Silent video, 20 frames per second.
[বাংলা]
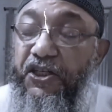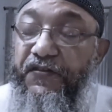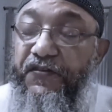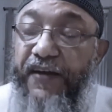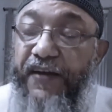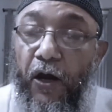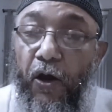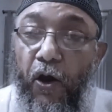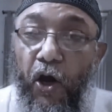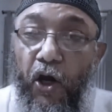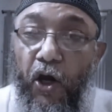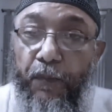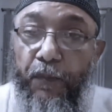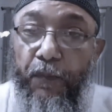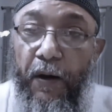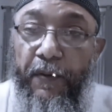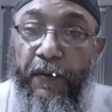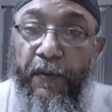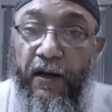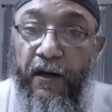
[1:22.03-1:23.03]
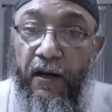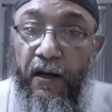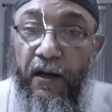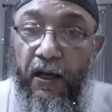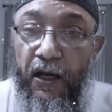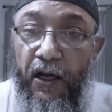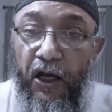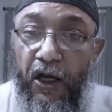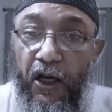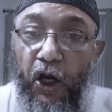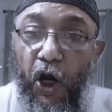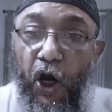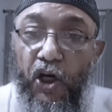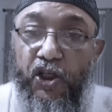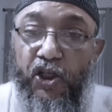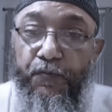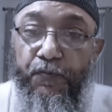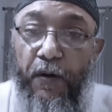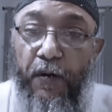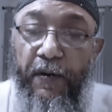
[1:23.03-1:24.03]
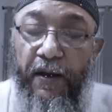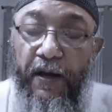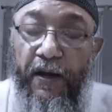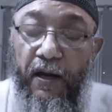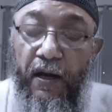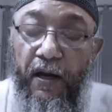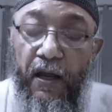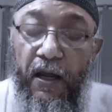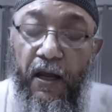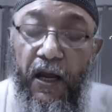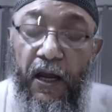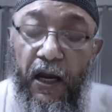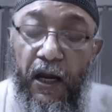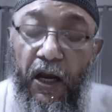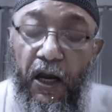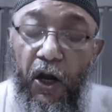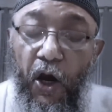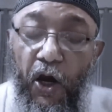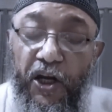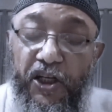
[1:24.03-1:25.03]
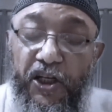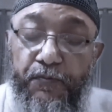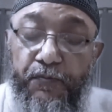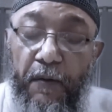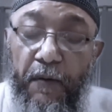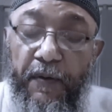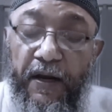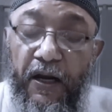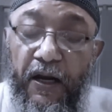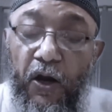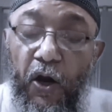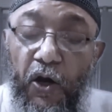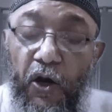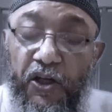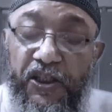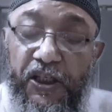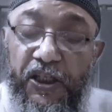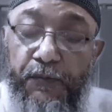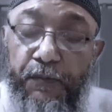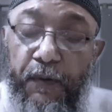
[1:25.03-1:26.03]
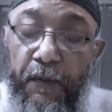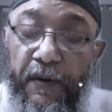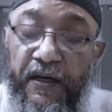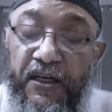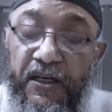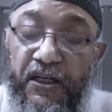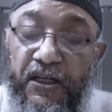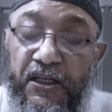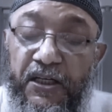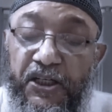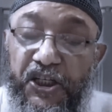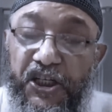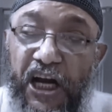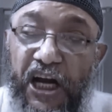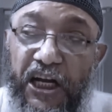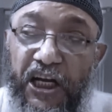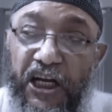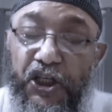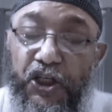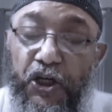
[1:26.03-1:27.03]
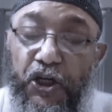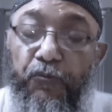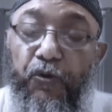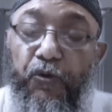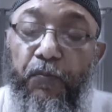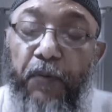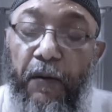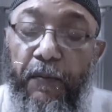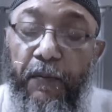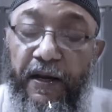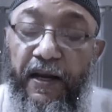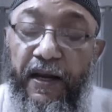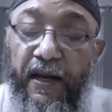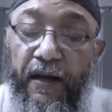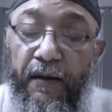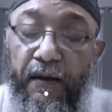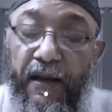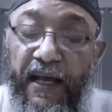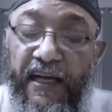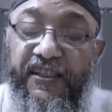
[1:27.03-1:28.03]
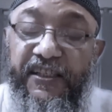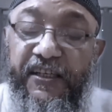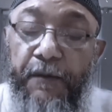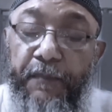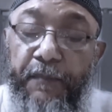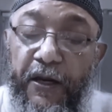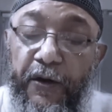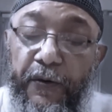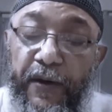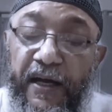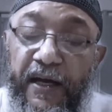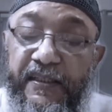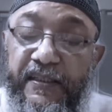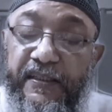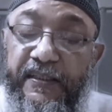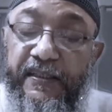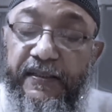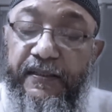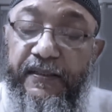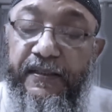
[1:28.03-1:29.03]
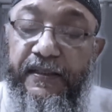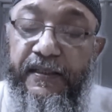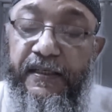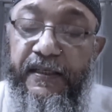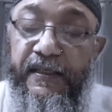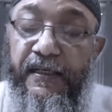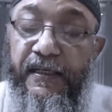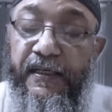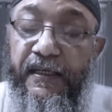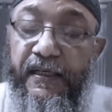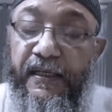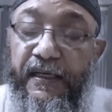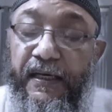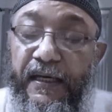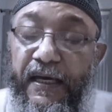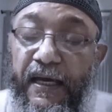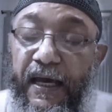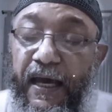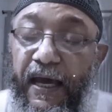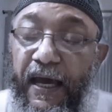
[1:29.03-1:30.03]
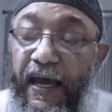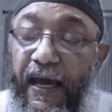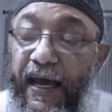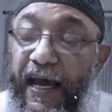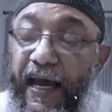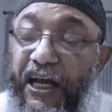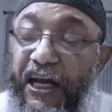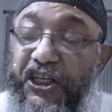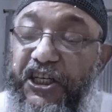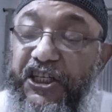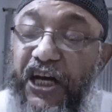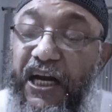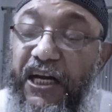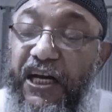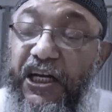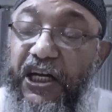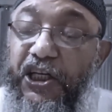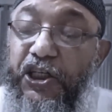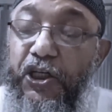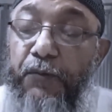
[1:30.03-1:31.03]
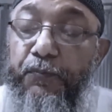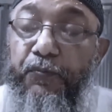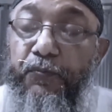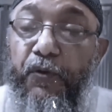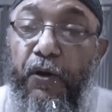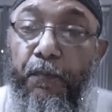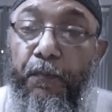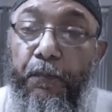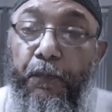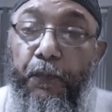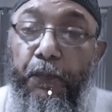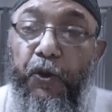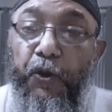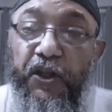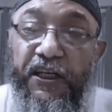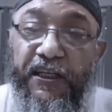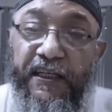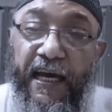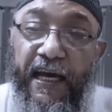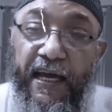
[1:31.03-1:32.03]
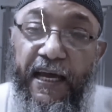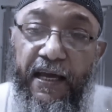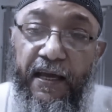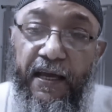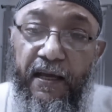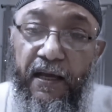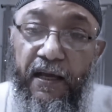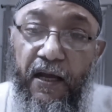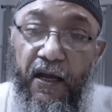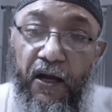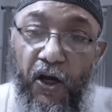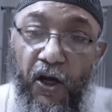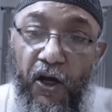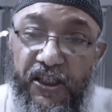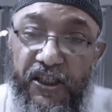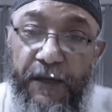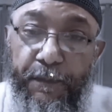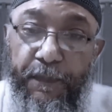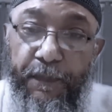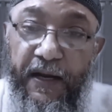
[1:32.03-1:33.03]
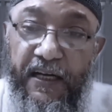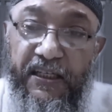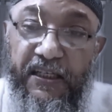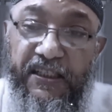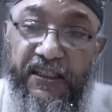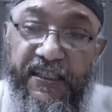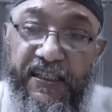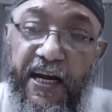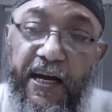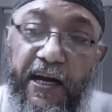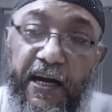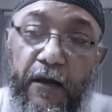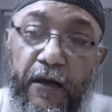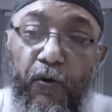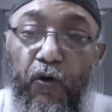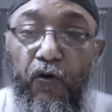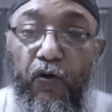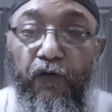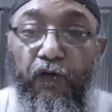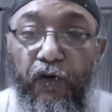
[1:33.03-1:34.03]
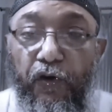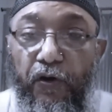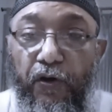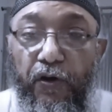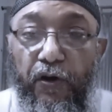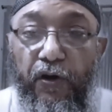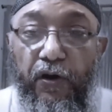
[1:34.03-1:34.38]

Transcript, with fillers: জি দিয়ে গড পাবেন গডস পাবেন গডেস পাবেন গডেসেস পাবেন ষাটটা শব্দ পাবেন এক্সট্রা বের হয়ে আসছে এই ষাটটা শব্দর প্রতিটাই কনসেপ্টটা শেরক এবং কুফর